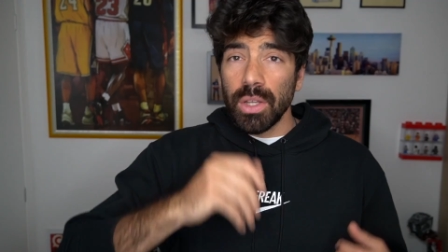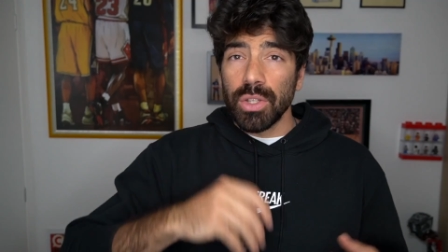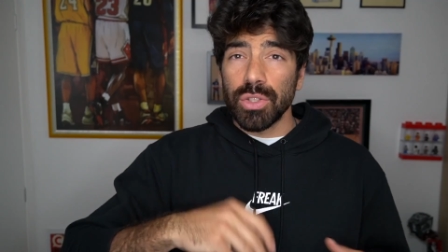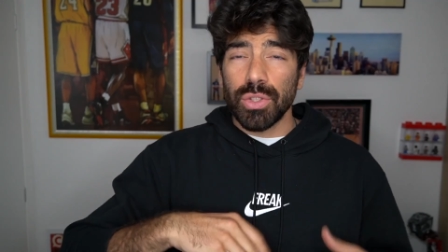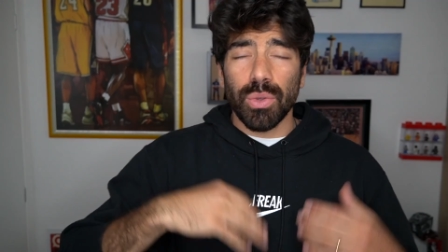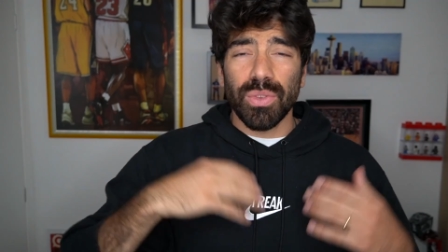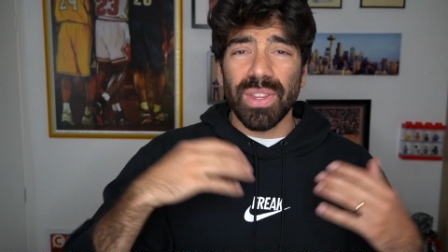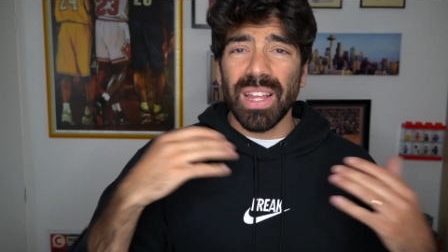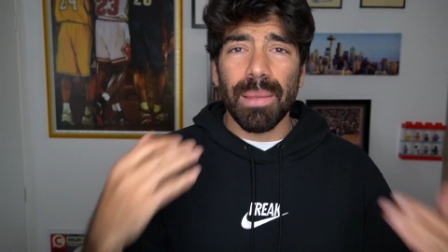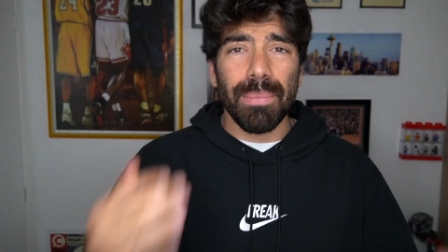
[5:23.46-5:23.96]

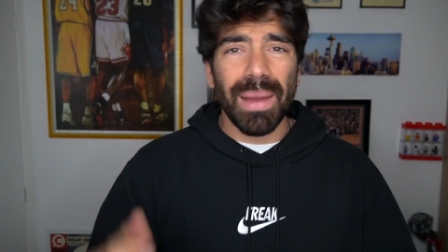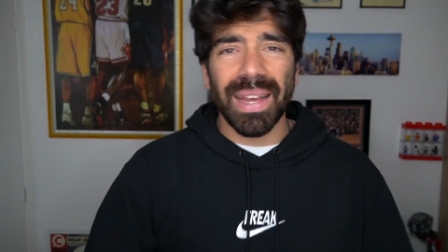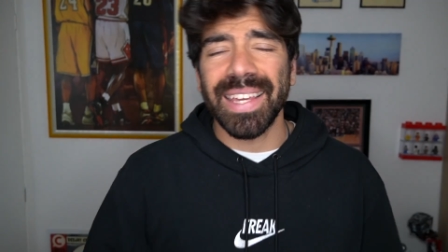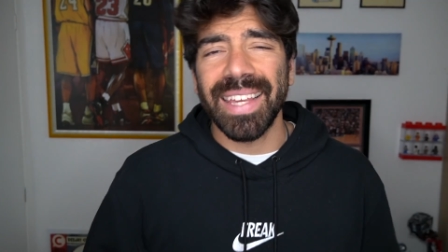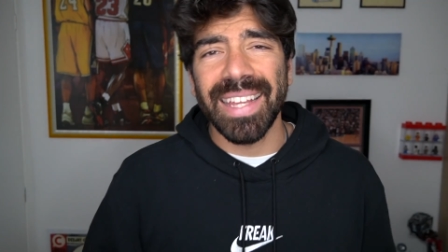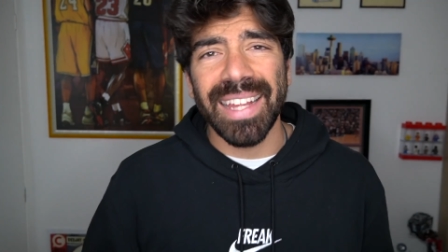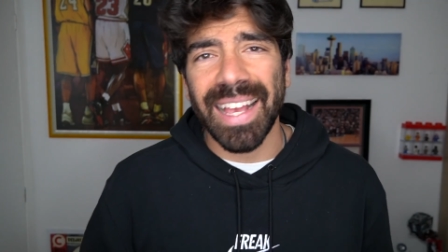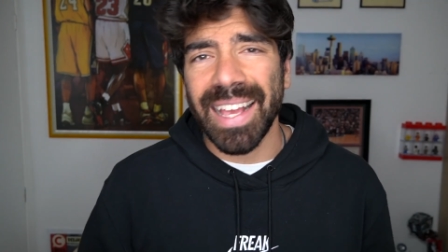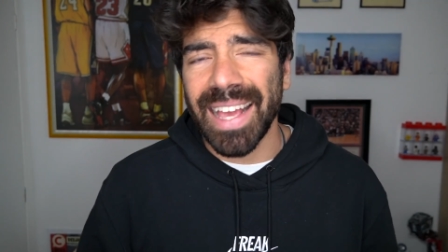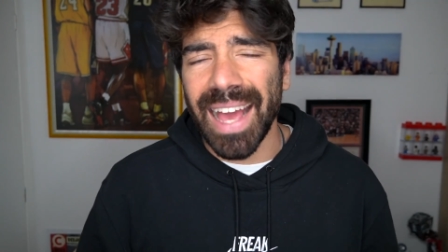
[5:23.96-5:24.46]
Sono delle
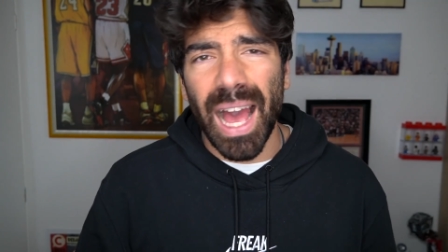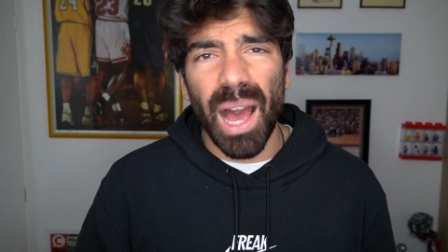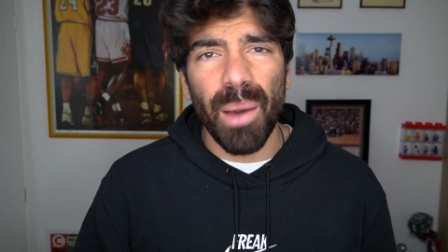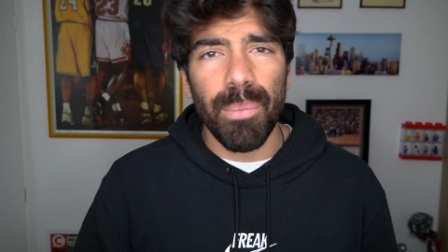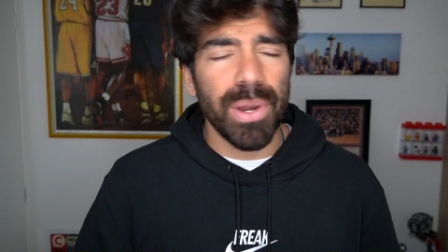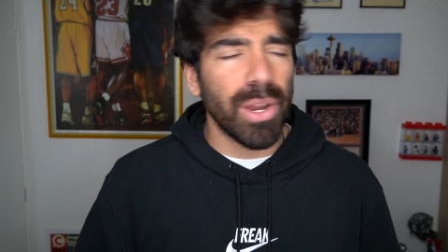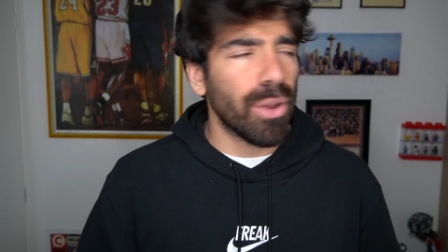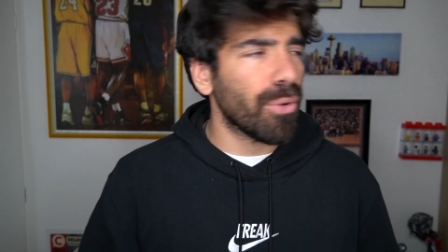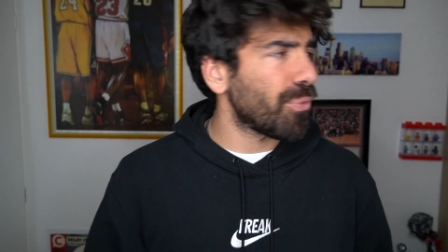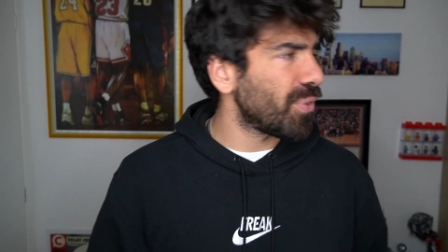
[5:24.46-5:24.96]
macchine
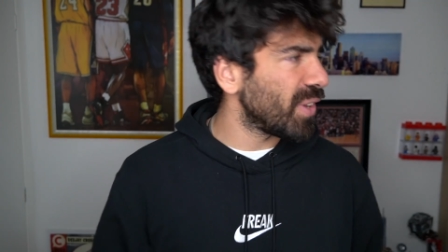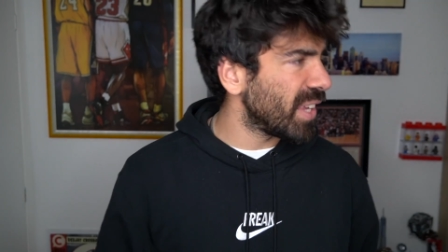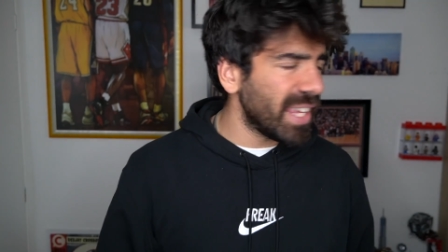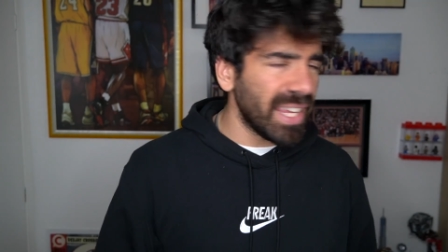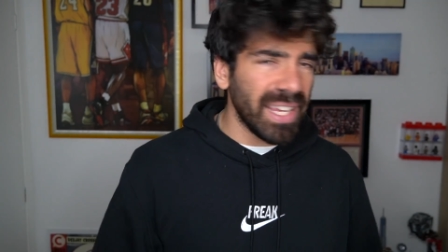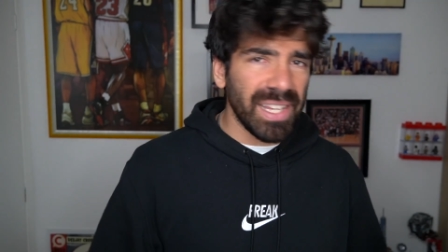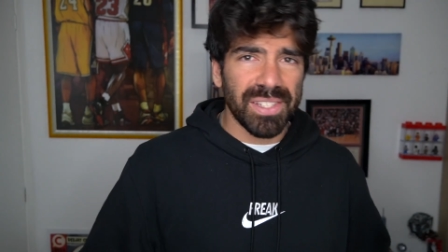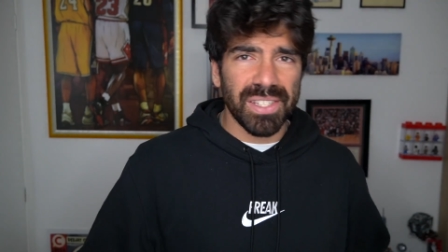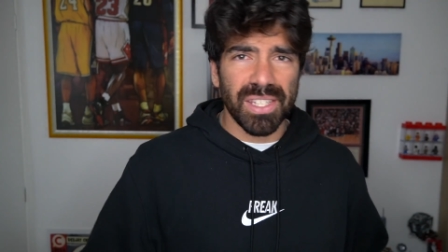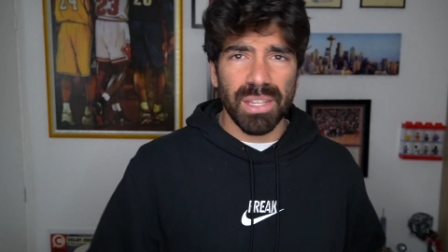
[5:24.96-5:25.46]
cabrio
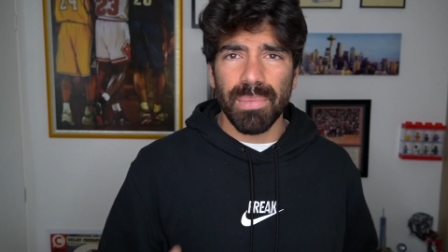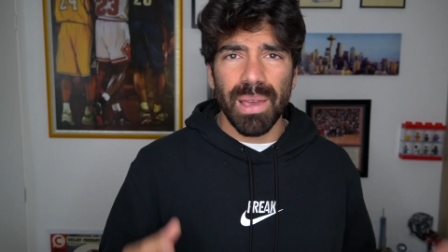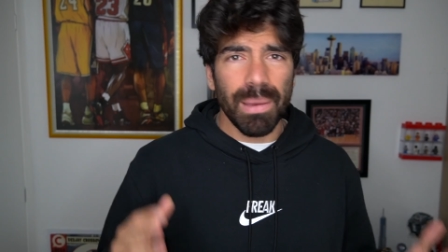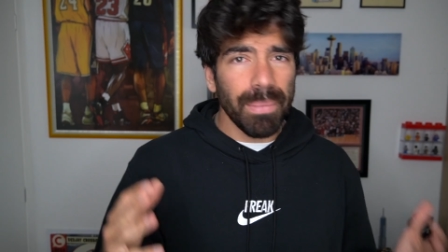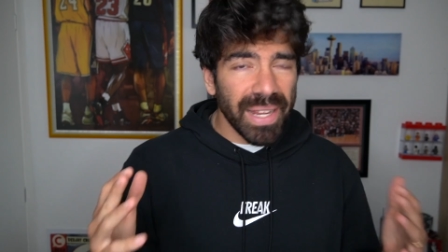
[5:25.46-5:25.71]
fighissime